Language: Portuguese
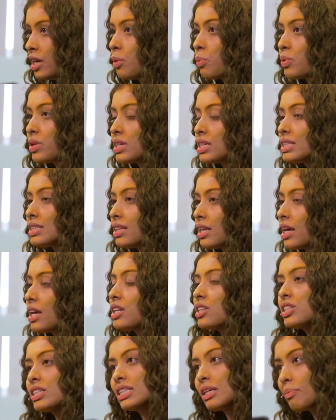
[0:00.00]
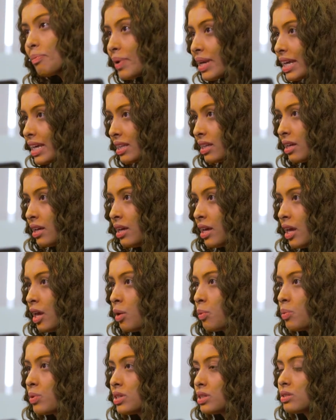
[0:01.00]
eu preciso ter disciplina,
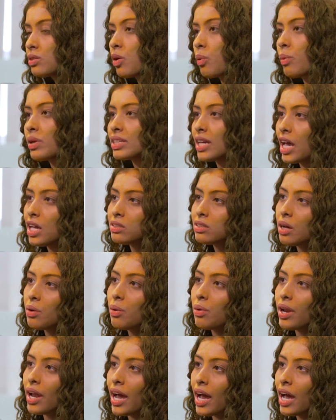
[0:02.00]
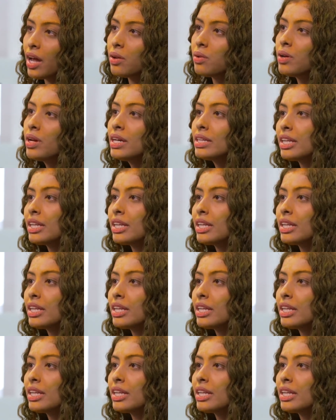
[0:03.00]
eu preciso começar a estudar um horário,